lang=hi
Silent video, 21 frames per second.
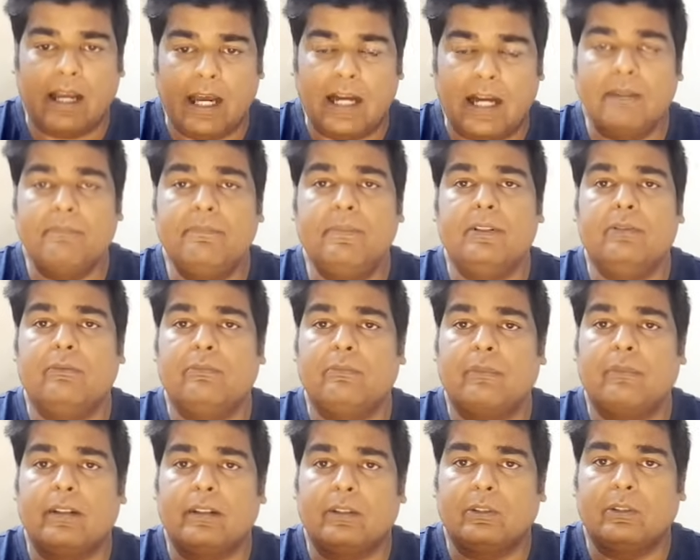अब
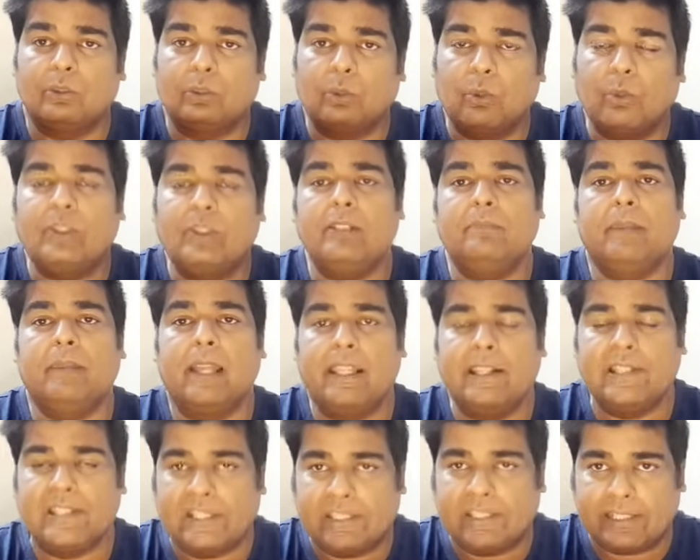दो दिन
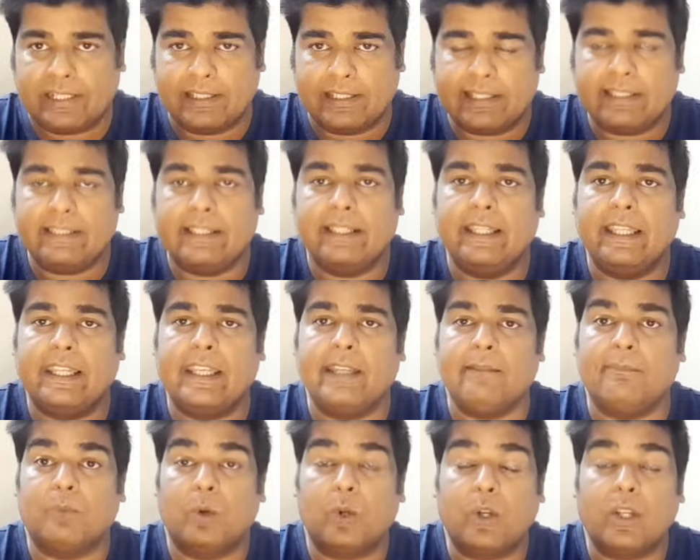पहले जिस तरह से दिल्ली के
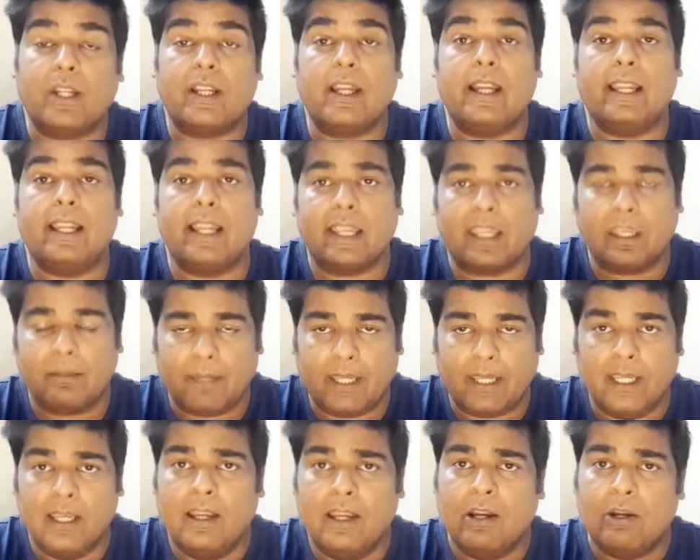मुंडका इलाके में
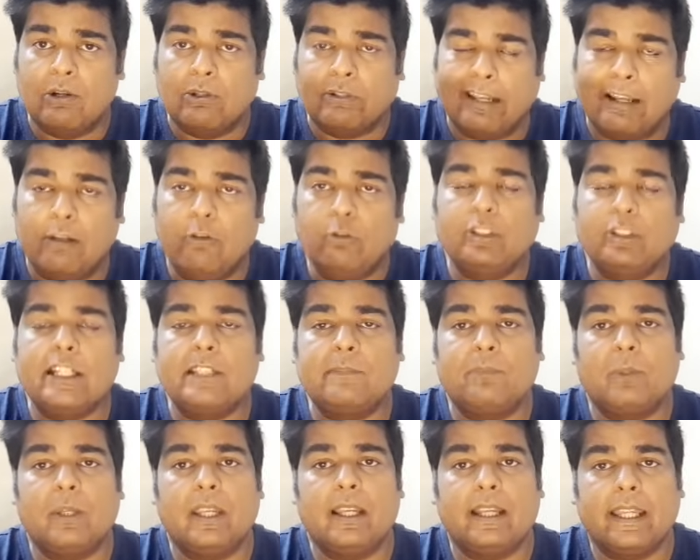टिल्लू
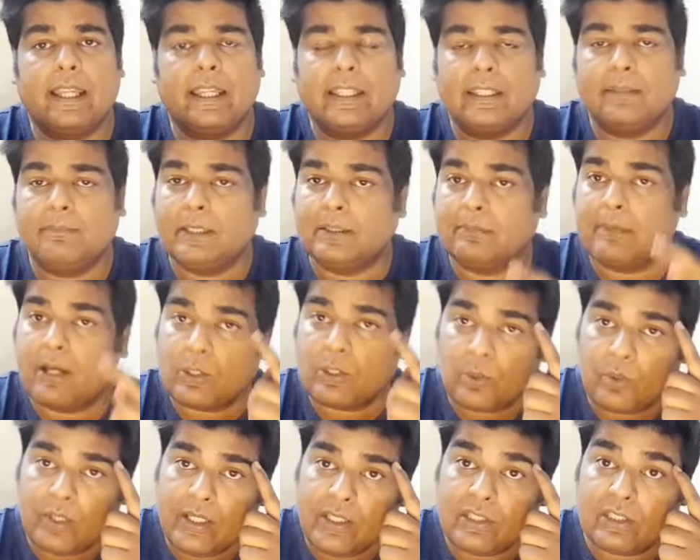ताजपुरिया गैंग के
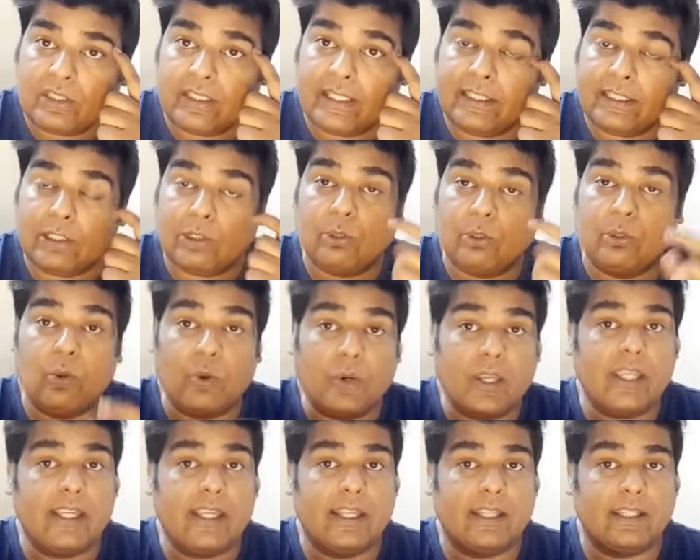बदमाशों ने जितेंद्र
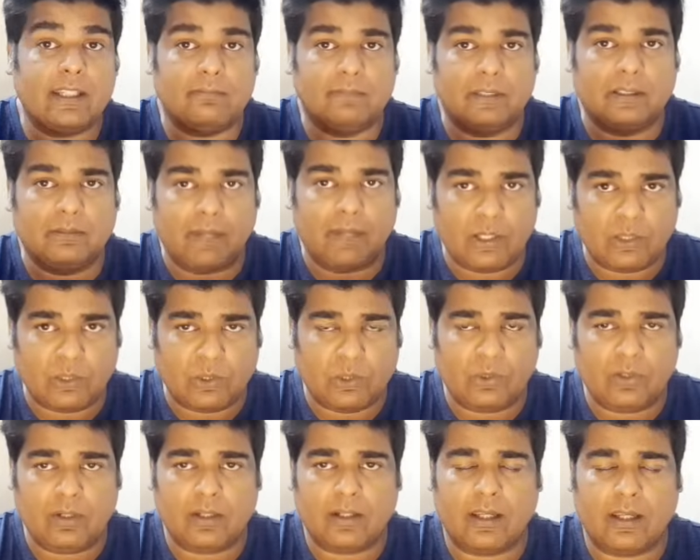गोगी गैंग के
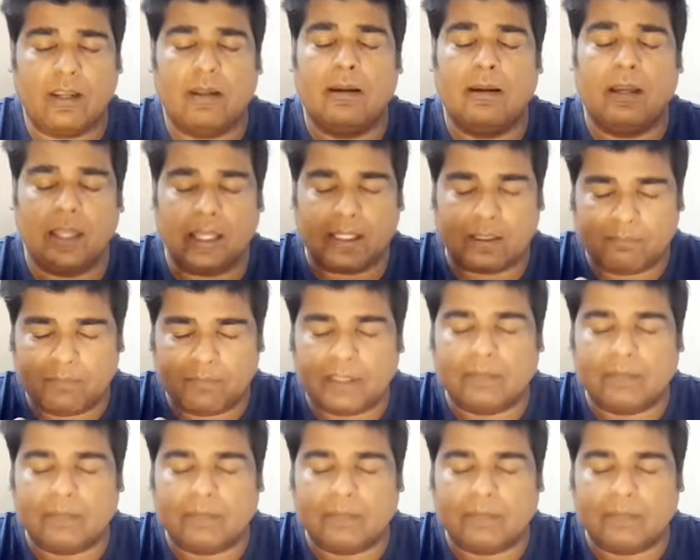बदमाशों एक